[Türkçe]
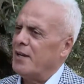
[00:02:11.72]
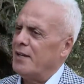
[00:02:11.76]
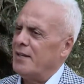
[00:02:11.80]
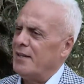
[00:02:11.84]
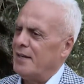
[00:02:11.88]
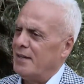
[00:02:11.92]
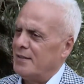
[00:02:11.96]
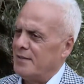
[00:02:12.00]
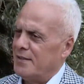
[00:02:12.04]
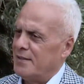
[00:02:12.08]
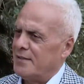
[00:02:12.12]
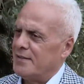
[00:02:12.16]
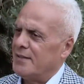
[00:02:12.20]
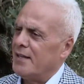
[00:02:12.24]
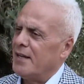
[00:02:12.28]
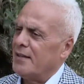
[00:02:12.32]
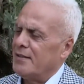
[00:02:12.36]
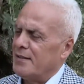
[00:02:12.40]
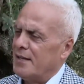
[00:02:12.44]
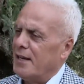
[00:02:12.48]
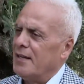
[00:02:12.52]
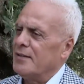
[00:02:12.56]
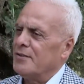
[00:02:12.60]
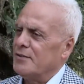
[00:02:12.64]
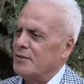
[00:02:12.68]
kadar da
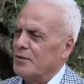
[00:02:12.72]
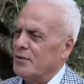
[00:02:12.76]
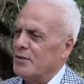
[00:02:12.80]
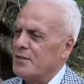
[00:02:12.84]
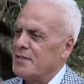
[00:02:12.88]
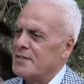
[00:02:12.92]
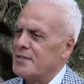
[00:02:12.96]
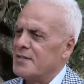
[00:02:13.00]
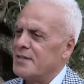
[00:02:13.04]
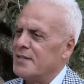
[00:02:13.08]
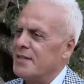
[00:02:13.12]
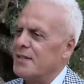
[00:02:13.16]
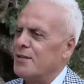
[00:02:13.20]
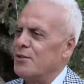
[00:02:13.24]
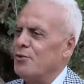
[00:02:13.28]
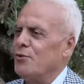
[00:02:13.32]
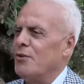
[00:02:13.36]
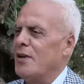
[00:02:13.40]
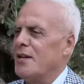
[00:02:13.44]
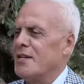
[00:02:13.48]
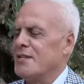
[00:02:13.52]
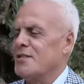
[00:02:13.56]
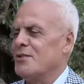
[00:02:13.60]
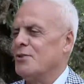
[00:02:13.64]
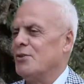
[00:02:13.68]
tatlandırırız. 40
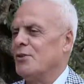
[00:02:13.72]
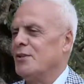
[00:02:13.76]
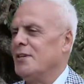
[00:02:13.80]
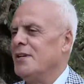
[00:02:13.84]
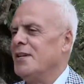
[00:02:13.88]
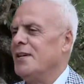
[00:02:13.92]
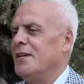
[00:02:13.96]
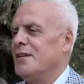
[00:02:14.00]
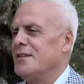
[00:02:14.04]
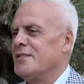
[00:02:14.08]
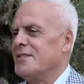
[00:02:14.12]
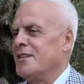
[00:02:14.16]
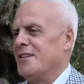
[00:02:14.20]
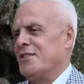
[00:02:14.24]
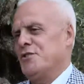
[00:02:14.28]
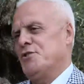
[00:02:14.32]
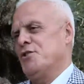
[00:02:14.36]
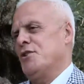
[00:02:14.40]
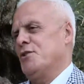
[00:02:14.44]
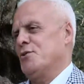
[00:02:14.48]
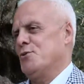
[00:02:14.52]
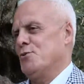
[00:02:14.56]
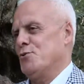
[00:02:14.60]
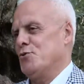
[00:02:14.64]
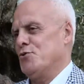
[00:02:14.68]
günden sonra da satışa
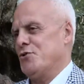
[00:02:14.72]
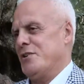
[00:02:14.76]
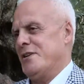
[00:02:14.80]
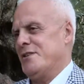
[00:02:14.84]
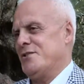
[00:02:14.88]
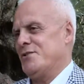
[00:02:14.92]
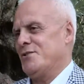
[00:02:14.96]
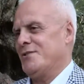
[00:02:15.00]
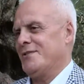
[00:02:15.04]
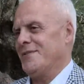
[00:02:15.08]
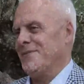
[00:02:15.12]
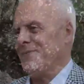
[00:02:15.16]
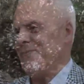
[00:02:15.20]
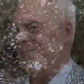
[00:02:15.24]
sunacağız.